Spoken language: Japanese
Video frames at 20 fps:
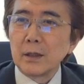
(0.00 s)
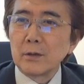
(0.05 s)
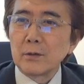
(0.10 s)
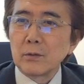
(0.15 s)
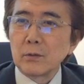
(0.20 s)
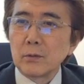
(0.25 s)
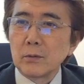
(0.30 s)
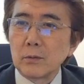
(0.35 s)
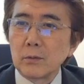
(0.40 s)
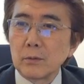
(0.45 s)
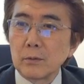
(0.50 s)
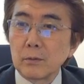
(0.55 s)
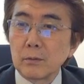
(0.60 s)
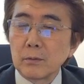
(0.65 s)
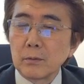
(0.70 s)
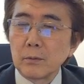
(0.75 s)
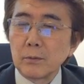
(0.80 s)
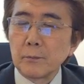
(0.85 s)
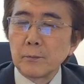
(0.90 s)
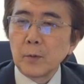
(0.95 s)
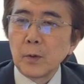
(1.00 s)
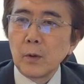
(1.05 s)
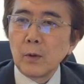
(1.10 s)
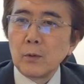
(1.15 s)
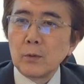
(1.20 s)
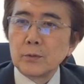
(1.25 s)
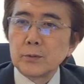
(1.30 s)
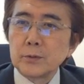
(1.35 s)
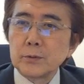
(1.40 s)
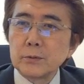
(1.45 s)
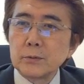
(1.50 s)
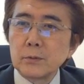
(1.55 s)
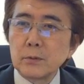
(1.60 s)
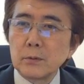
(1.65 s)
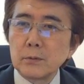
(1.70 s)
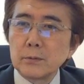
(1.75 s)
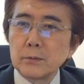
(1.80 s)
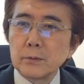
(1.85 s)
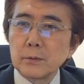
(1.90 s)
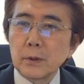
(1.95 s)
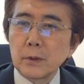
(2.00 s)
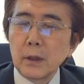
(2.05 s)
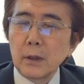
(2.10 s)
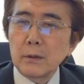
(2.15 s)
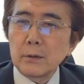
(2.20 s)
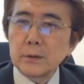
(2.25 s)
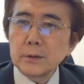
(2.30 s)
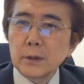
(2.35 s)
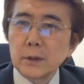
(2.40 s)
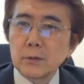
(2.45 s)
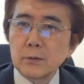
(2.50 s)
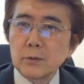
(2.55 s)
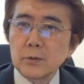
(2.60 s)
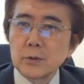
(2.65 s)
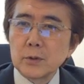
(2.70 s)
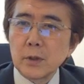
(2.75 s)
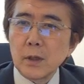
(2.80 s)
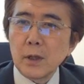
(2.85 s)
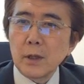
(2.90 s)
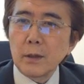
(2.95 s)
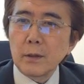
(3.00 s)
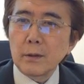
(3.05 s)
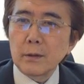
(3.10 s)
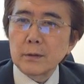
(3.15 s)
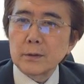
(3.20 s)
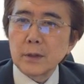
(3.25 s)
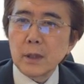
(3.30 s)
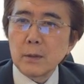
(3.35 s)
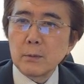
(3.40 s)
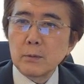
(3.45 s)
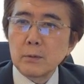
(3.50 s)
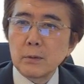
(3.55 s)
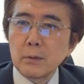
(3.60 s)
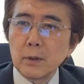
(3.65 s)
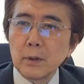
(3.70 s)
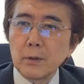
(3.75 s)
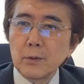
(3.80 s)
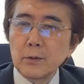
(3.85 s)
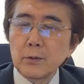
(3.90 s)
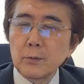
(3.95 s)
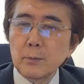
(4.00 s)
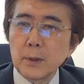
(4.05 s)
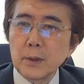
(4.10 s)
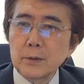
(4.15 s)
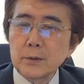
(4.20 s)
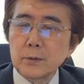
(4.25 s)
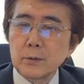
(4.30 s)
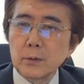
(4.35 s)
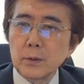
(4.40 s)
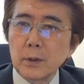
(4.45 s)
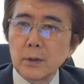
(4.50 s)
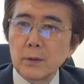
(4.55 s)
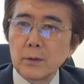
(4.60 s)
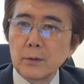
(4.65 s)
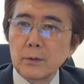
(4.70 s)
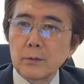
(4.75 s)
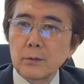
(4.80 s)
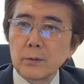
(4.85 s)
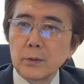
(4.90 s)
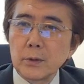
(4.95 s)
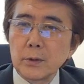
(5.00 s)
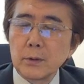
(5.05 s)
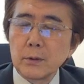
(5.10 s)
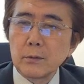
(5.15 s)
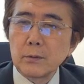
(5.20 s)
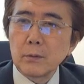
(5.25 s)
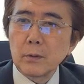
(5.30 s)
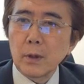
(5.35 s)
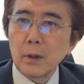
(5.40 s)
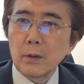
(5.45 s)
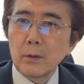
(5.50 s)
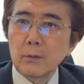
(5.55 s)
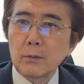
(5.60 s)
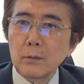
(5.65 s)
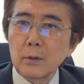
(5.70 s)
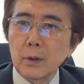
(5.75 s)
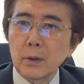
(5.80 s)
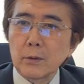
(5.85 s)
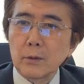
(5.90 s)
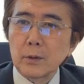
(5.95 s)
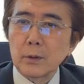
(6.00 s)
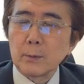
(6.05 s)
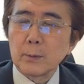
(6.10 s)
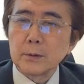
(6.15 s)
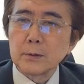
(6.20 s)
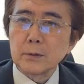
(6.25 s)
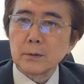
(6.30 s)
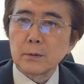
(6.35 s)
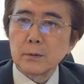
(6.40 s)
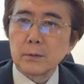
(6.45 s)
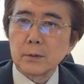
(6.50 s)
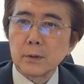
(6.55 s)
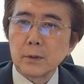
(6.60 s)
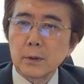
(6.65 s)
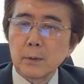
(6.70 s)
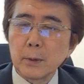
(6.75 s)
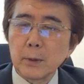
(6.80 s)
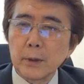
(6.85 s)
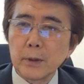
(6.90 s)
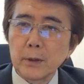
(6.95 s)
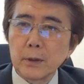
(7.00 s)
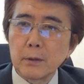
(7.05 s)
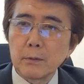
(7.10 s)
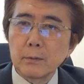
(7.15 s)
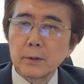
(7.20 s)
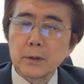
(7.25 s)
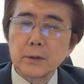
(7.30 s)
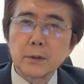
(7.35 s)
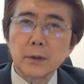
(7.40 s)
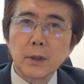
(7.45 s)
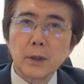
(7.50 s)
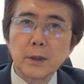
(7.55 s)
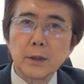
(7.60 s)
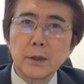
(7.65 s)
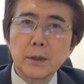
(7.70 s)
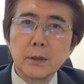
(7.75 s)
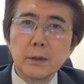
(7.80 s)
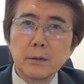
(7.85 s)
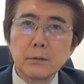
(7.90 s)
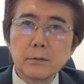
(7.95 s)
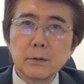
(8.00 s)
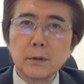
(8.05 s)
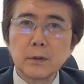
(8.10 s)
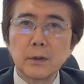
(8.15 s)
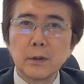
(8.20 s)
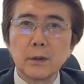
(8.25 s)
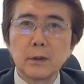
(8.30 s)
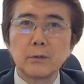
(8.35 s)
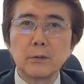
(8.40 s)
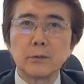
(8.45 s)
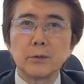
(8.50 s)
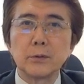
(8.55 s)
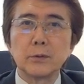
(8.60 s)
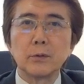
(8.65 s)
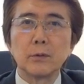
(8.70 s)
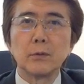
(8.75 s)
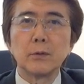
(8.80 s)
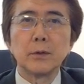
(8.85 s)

えっ、ー、とこの普通の科学者として催眠の研究瞑想の研究ヒーリングの研究とかって言いますと例えばヒーリングでしたらヒーリングができる